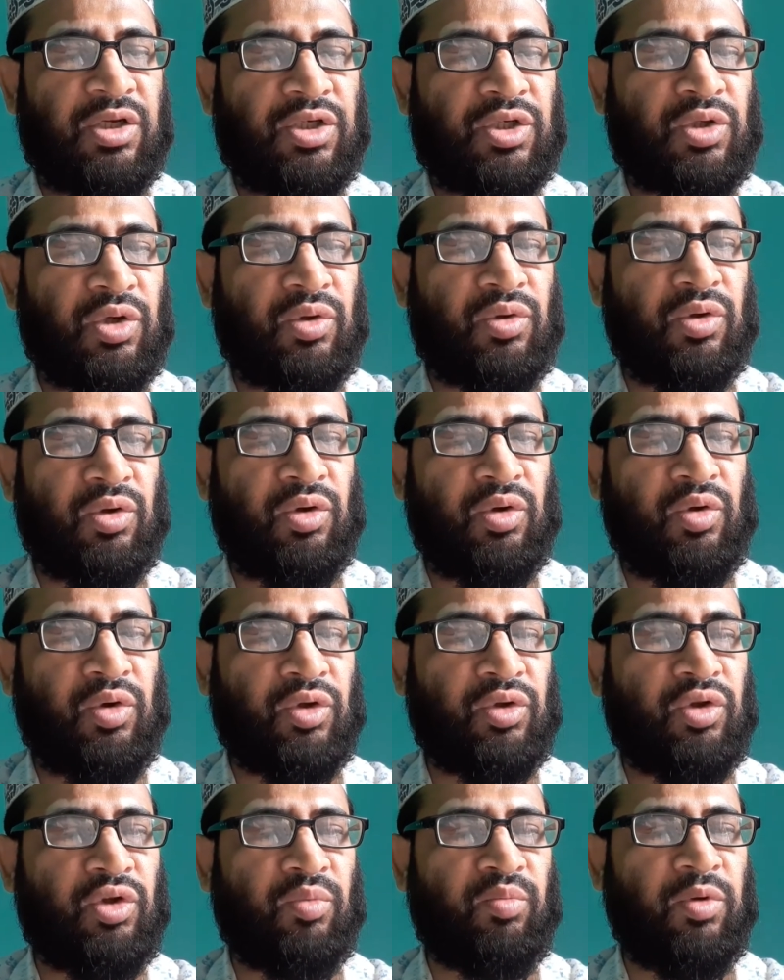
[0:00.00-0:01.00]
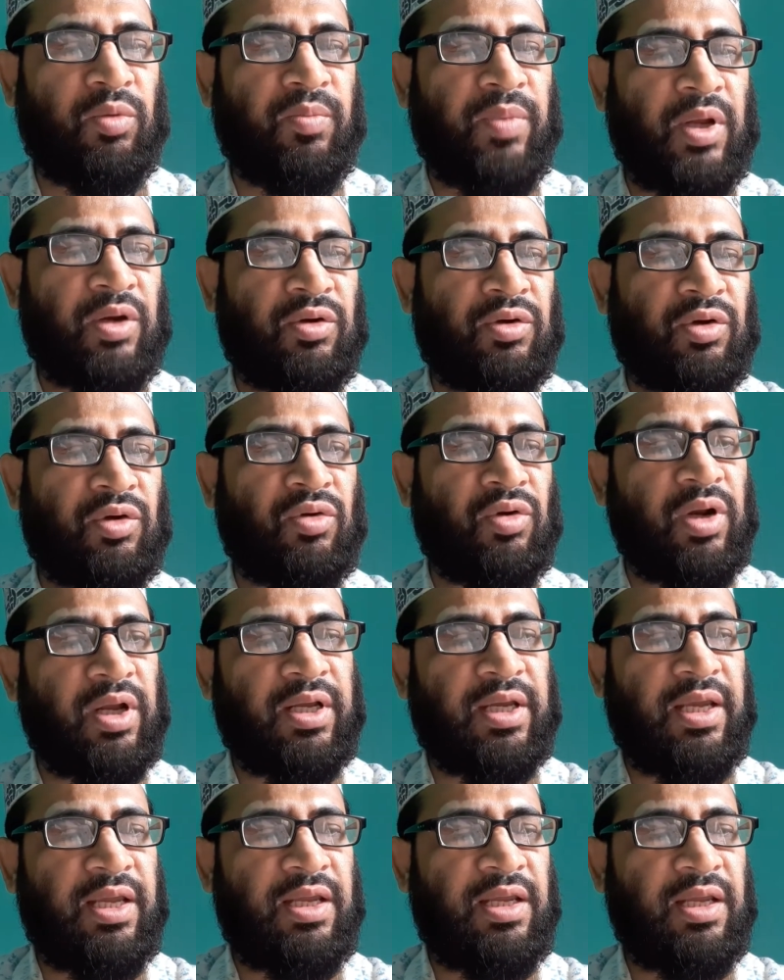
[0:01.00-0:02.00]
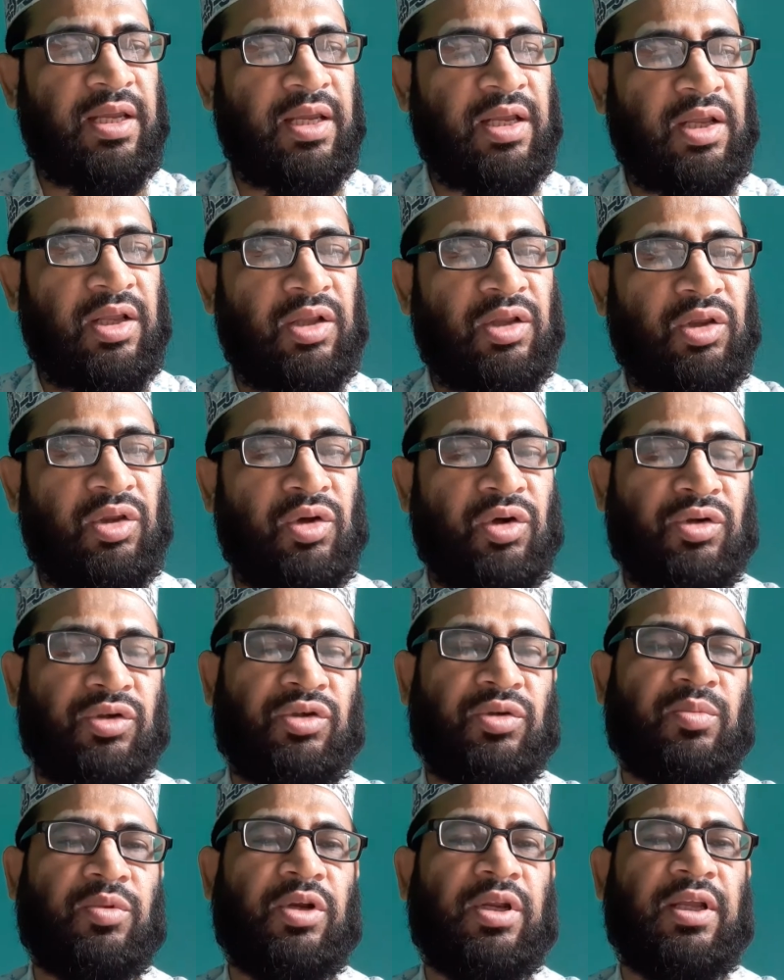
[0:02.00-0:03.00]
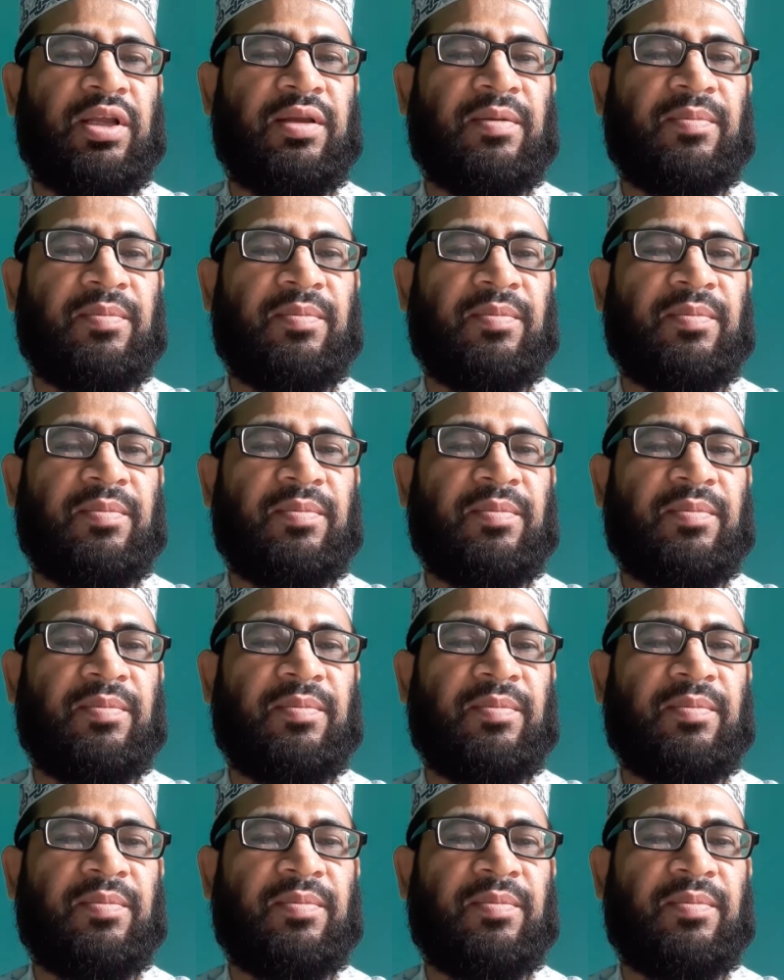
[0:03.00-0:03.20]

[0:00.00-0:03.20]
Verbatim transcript: সকল কর্তব্য পালন করাকেই ধৈর্য বলে